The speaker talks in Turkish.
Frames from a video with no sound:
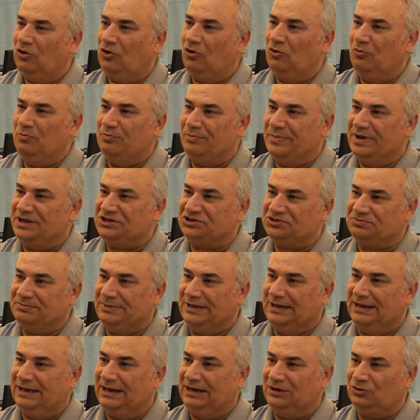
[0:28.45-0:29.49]
15
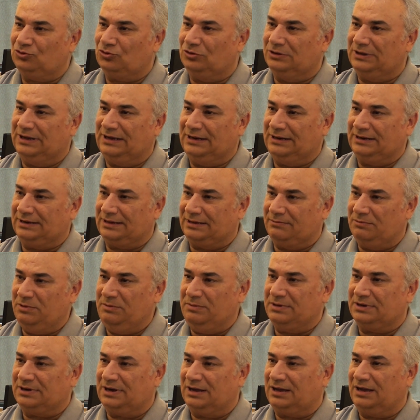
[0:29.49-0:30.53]
milyar dolar gibi
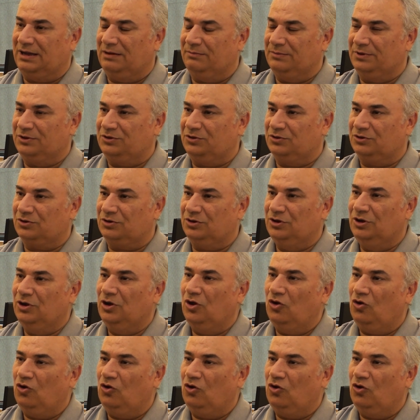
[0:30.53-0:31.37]
bir rakam ediyor.